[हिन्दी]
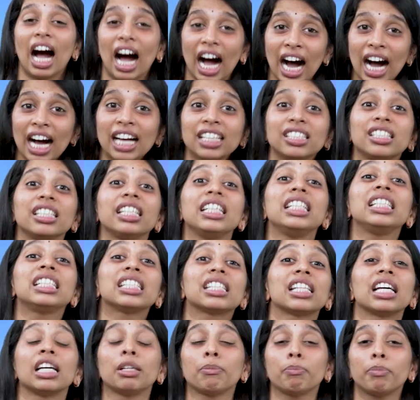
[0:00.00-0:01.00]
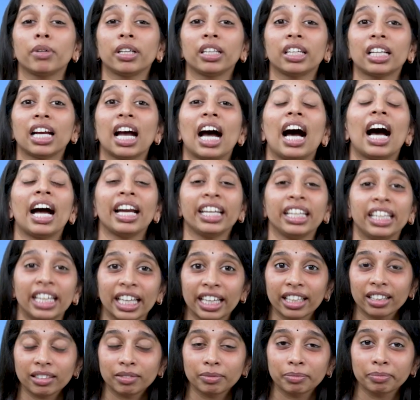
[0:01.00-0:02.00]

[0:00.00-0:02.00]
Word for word: आज इस स्तर पर आई है